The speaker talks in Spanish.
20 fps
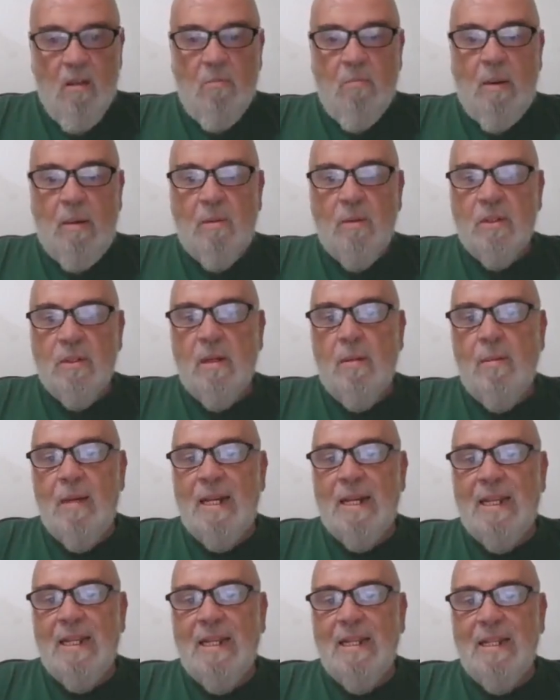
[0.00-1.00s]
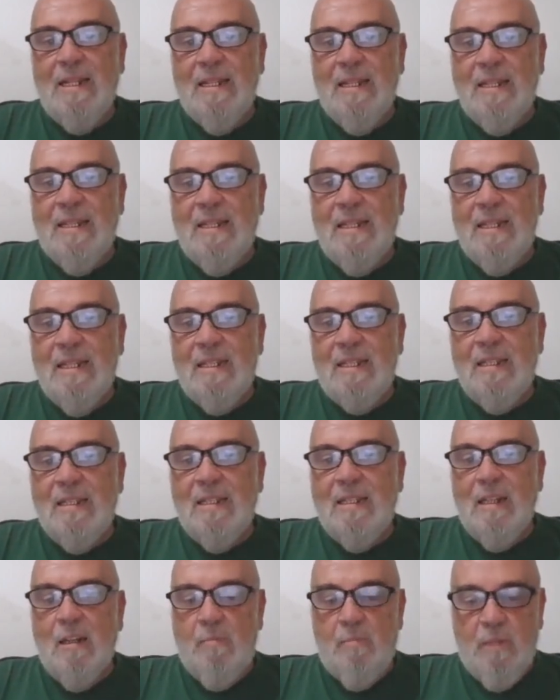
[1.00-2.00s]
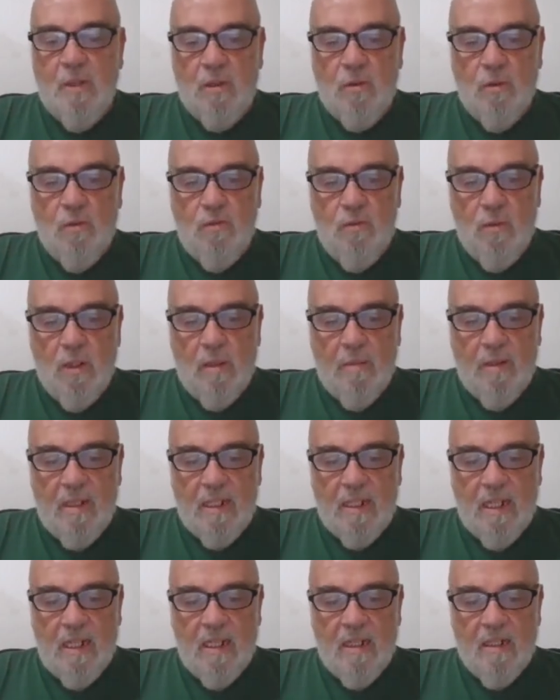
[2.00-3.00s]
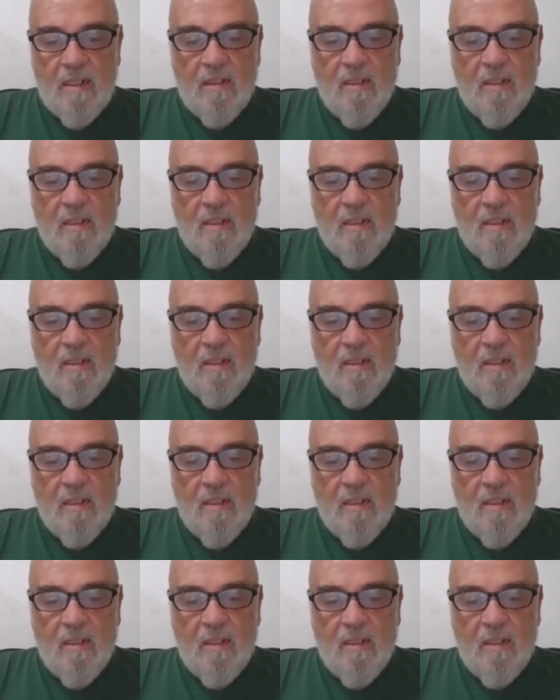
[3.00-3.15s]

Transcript: Vamos a hablar de siete aspectos fundamentales.